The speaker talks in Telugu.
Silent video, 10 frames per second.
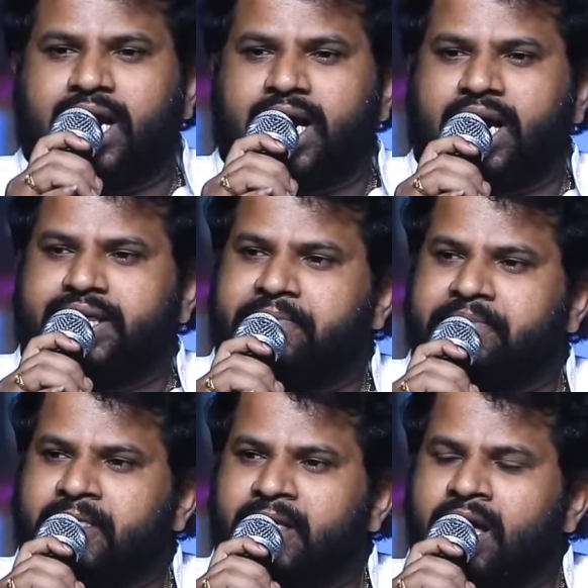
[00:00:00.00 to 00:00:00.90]
గారిది
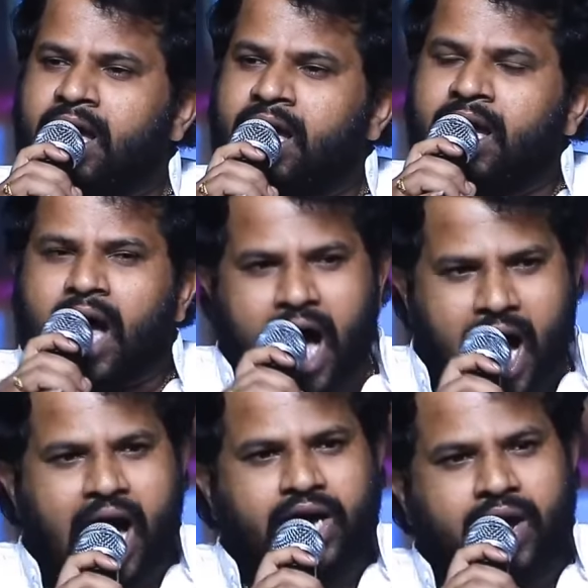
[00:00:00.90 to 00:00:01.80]

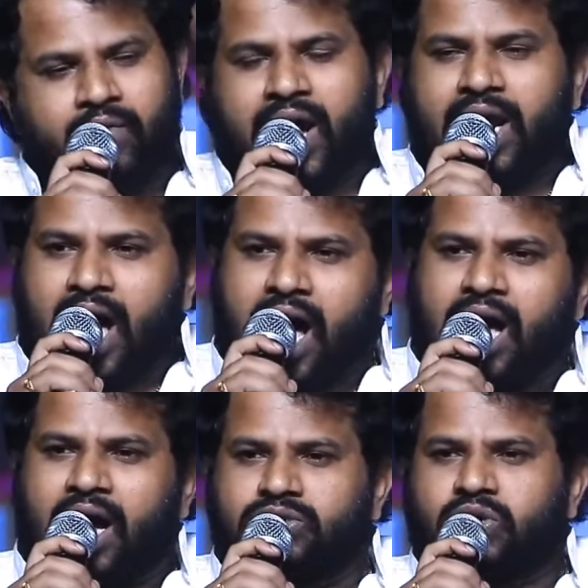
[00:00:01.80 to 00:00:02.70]
ఆ వాళ్ళ ఆ
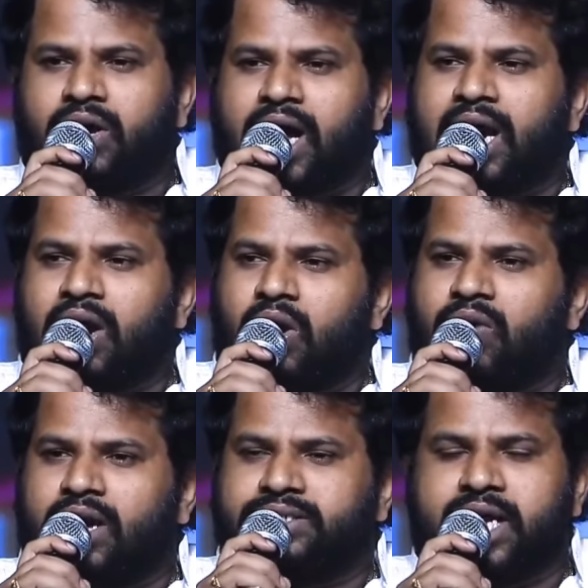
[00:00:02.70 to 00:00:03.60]
రాజుల కాలంలో
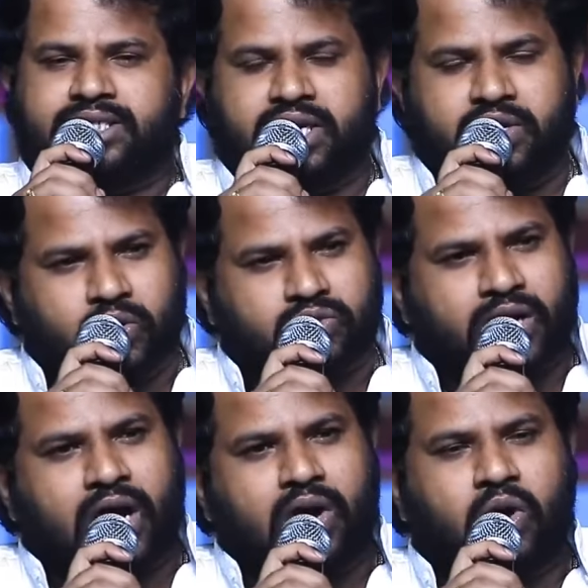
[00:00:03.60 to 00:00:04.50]
వాళ్ళు చేసిన
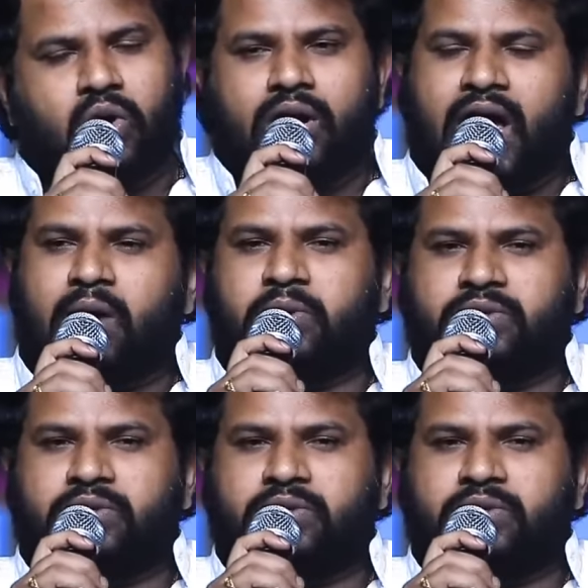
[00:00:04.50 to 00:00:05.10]
యుద్ధాలు లేకపోతే